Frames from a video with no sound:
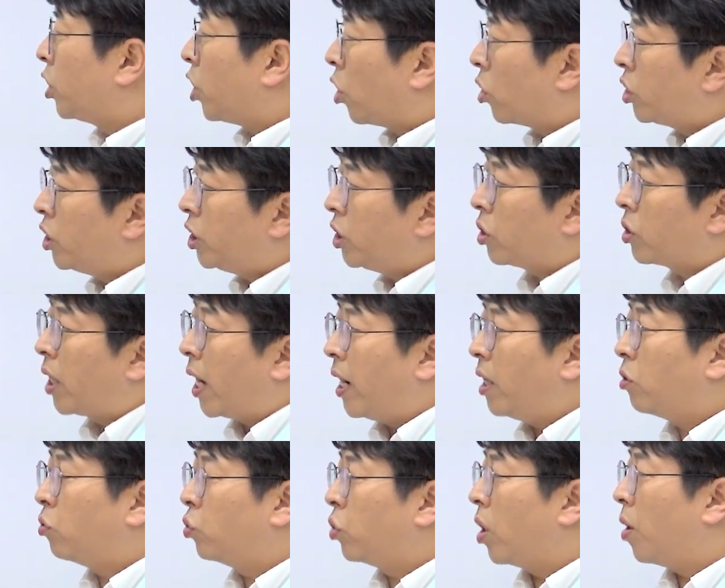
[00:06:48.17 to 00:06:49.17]
정치적
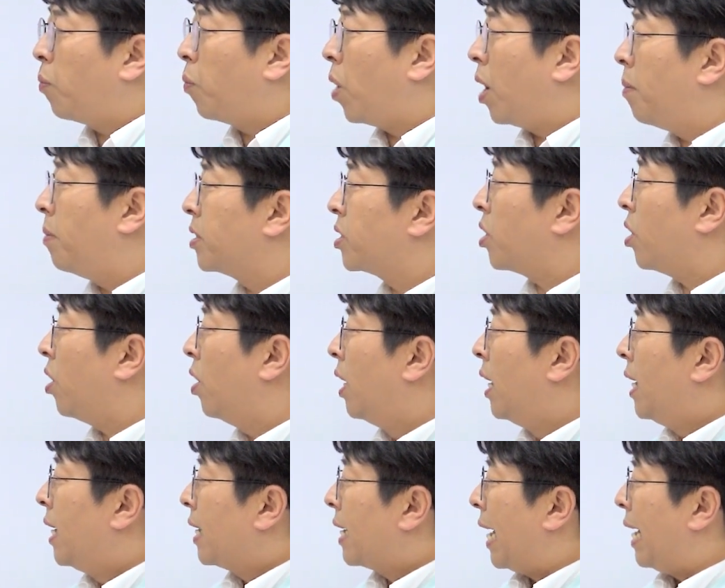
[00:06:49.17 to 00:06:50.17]
대립구도에 포함해서
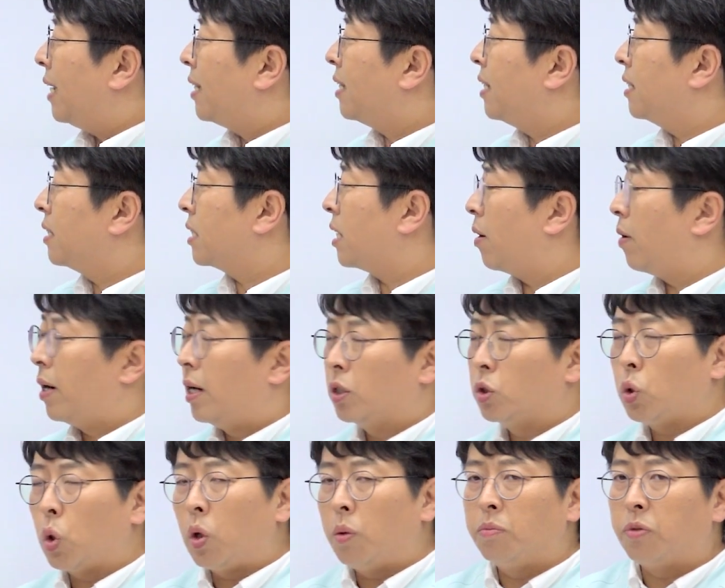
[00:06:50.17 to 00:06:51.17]
갈등 상황을
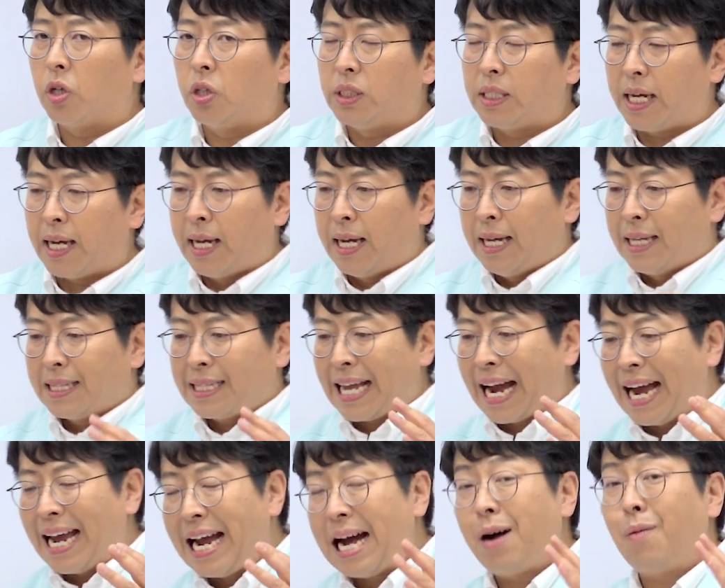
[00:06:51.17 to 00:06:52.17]
조금 더 이제
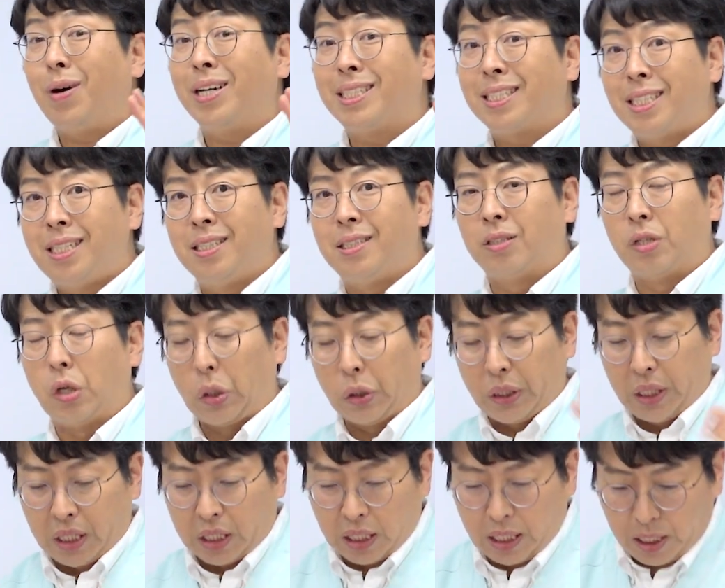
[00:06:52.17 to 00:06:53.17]
다양화시키는 것,
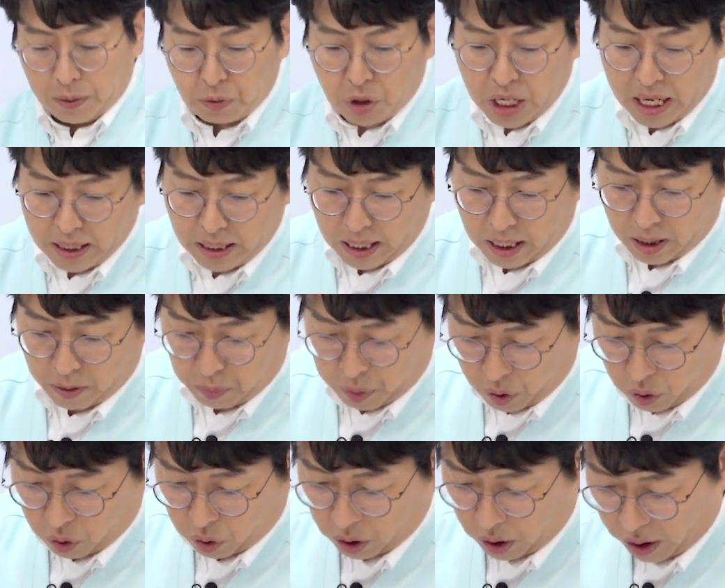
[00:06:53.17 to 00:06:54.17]
그 입체한다라는
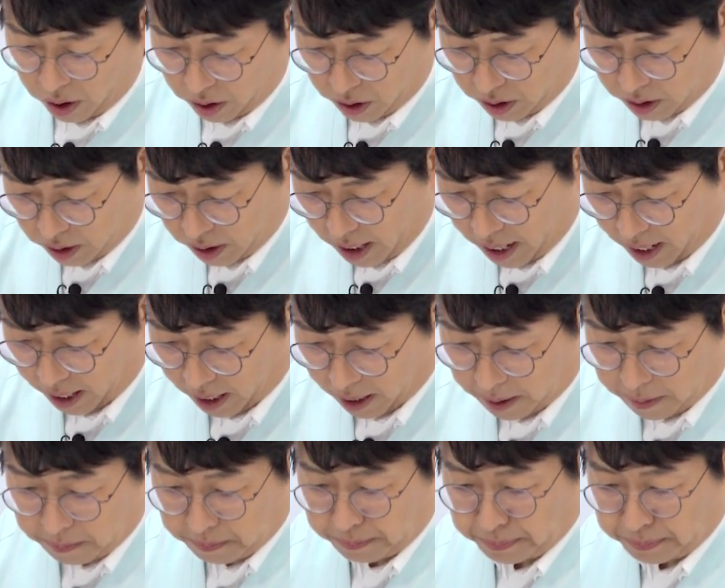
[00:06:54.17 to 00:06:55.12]
표현으로 되어 있는데